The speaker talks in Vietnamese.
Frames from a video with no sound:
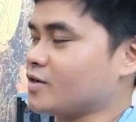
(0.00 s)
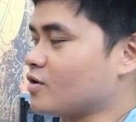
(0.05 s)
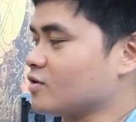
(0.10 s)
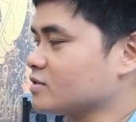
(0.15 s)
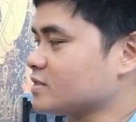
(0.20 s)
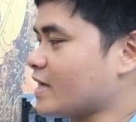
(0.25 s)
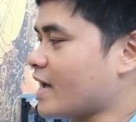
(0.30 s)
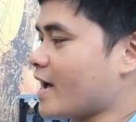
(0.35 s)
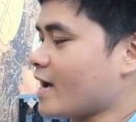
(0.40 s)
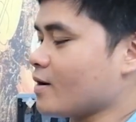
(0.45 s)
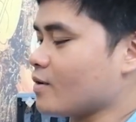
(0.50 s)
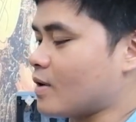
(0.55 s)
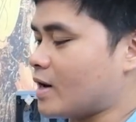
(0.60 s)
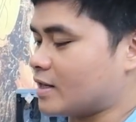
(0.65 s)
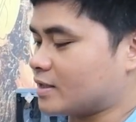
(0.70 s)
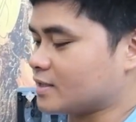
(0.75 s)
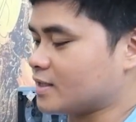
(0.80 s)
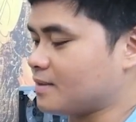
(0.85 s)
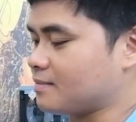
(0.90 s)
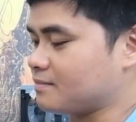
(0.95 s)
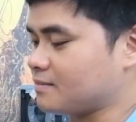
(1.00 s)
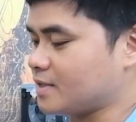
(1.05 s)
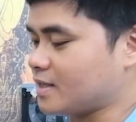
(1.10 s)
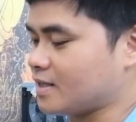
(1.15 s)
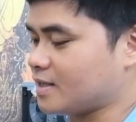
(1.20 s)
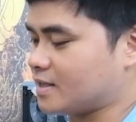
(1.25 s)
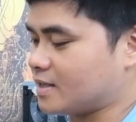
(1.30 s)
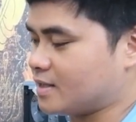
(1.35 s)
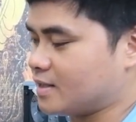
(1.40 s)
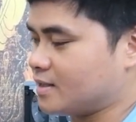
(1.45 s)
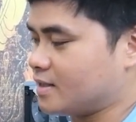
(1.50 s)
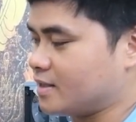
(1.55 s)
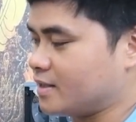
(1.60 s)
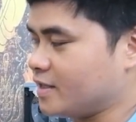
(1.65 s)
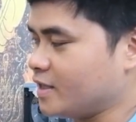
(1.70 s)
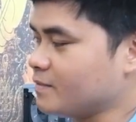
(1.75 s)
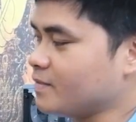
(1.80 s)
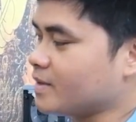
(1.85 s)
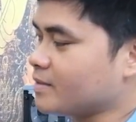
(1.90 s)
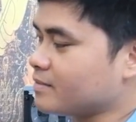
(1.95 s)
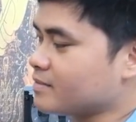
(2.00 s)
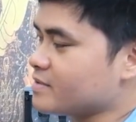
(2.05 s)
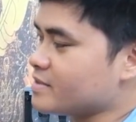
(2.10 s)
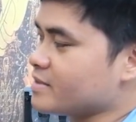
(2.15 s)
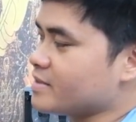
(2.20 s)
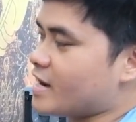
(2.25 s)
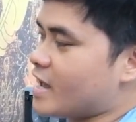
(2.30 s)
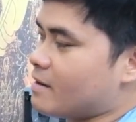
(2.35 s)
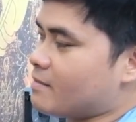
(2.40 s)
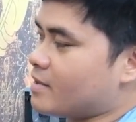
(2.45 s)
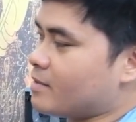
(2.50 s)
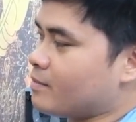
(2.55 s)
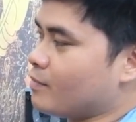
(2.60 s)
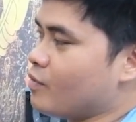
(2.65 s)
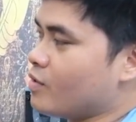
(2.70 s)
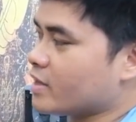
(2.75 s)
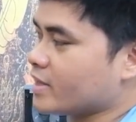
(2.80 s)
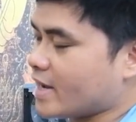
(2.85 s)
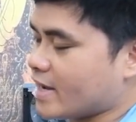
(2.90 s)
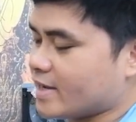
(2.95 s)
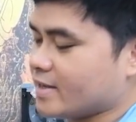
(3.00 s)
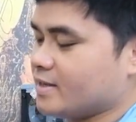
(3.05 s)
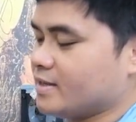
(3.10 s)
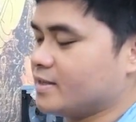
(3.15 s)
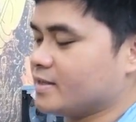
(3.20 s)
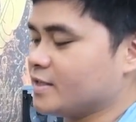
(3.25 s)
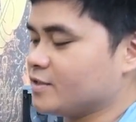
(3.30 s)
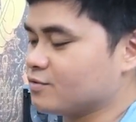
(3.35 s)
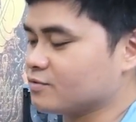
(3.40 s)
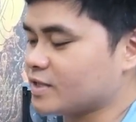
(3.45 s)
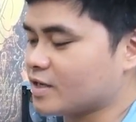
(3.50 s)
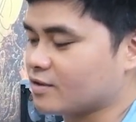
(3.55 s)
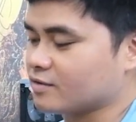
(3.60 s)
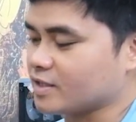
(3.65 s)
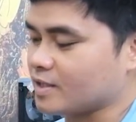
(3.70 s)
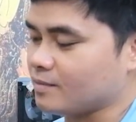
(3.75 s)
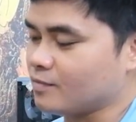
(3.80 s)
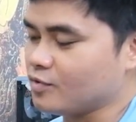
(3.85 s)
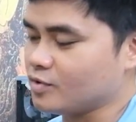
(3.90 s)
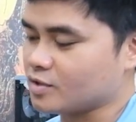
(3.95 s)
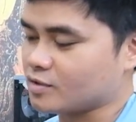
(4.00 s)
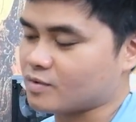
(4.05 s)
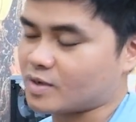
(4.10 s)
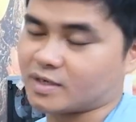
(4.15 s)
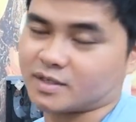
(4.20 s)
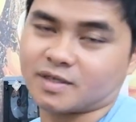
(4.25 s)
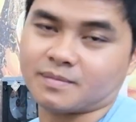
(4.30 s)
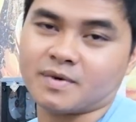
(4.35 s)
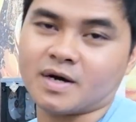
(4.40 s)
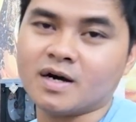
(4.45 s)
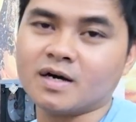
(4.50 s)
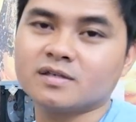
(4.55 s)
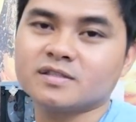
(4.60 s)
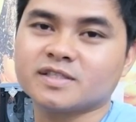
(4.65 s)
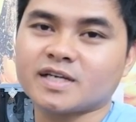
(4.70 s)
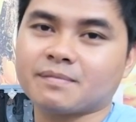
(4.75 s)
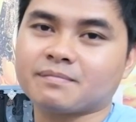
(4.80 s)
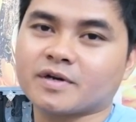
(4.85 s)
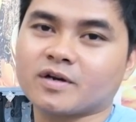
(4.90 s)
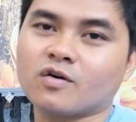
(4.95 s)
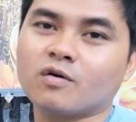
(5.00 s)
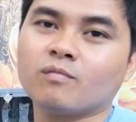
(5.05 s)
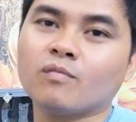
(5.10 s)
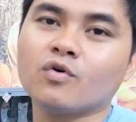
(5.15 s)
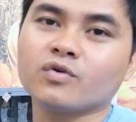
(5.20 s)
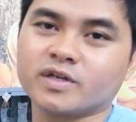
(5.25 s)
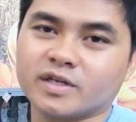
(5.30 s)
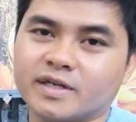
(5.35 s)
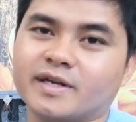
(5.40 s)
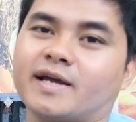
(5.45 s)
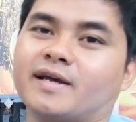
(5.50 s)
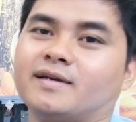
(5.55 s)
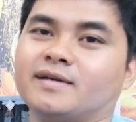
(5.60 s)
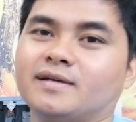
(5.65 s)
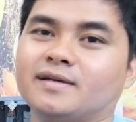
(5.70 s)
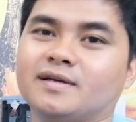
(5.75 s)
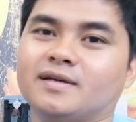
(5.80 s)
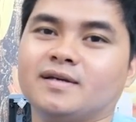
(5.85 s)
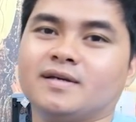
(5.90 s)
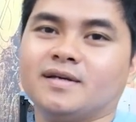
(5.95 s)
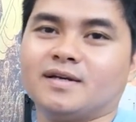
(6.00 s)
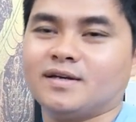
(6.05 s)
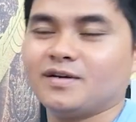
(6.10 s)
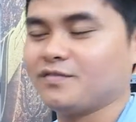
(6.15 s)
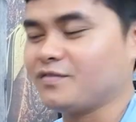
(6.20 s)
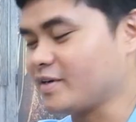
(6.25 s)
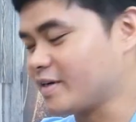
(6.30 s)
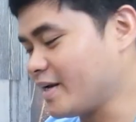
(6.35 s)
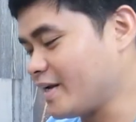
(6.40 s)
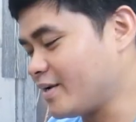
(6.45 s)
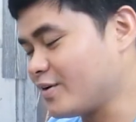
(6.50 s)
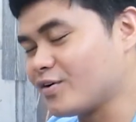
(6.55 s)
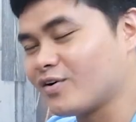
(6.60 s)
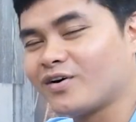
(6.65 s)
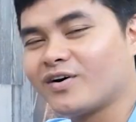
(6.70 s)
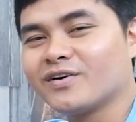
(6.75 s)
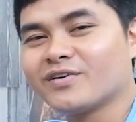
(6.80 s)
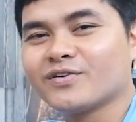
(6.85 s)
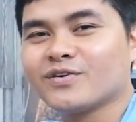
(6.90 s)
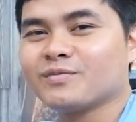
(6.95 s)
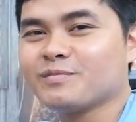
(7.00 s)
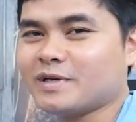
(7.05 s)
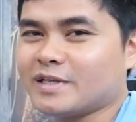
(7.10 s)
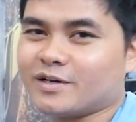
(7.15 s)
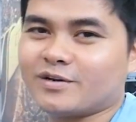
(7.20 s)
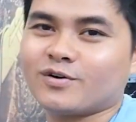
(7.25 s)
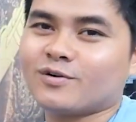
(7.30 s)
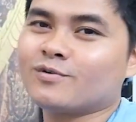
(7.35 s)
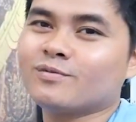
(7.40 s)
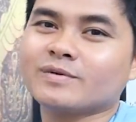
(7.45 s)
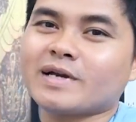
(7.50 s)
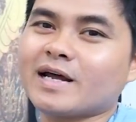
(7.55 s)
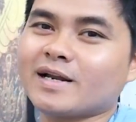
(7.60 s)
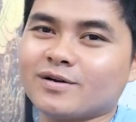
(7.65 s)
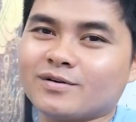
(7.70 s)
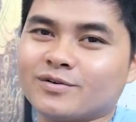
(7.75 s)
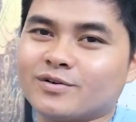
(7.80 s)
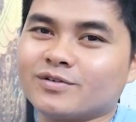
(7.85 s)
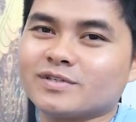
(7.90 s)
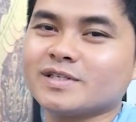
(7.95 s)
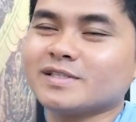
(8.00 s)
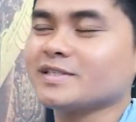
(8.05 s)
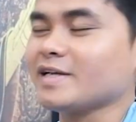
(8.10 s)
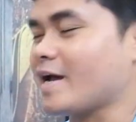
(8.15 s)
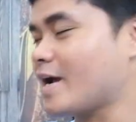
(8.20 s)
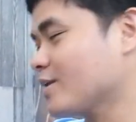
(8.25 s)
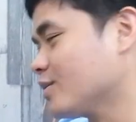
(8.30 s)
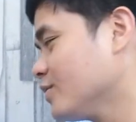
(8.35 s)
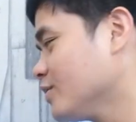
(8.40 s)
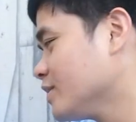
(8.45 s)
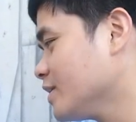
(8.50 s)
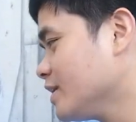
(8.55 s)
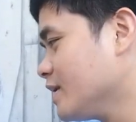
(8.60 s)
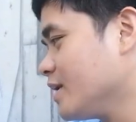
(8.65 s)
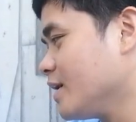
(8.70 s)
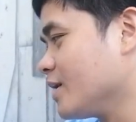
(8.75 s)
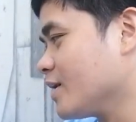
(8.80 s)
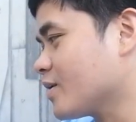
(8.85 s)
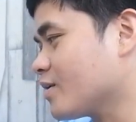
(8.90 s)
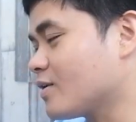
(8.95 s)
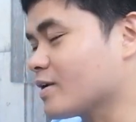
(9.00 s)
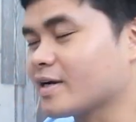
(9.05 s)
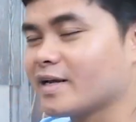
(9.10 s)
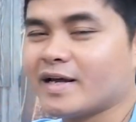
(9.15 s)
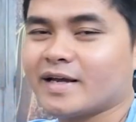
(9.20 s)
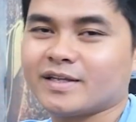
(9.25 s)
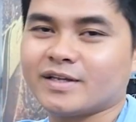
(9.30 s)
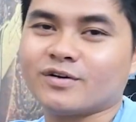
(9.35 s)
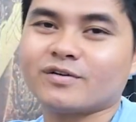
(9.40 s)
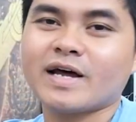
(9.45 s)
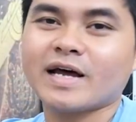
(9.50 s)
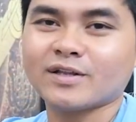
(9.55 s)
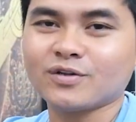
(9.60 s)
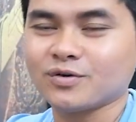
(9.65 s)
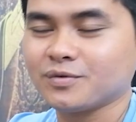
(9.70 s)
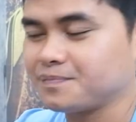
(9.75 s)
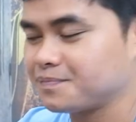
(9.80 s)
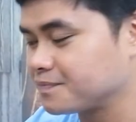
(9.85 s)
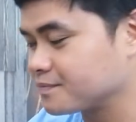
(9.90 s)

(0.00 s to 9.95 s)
có giá khoảng tầm, nếu mà để mà mua cái này thì chúng ta có thể mua được khoảng tầm hơn trăm cái combo như thế này. Vì cái này nó bây giờ nó không đắt đâu, nó rất rẻ thôi. Còn cái này thì nó đắt thôi.